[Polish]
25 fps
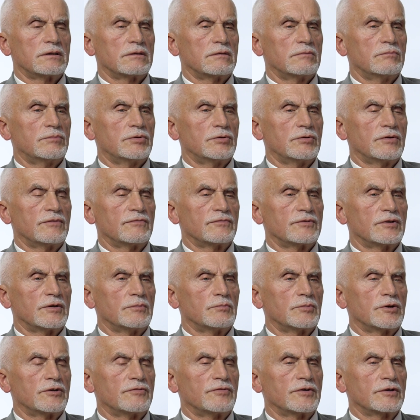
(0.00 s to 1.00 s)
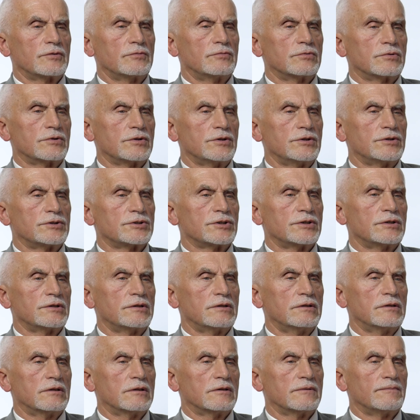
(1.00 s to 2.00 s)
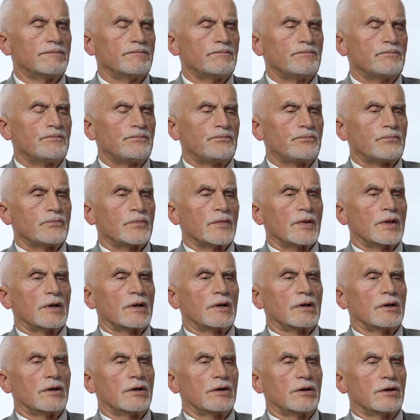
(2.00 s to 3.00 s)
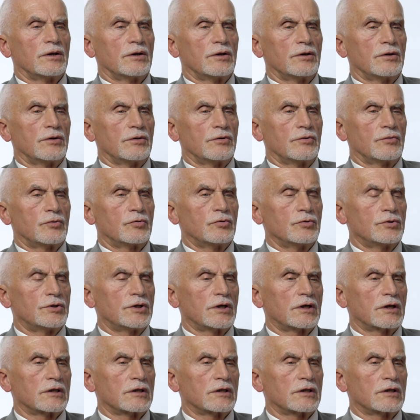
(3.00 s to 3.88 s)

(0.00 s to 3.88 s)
Byłem w Dąbrowie Górniczej do e, e, Huty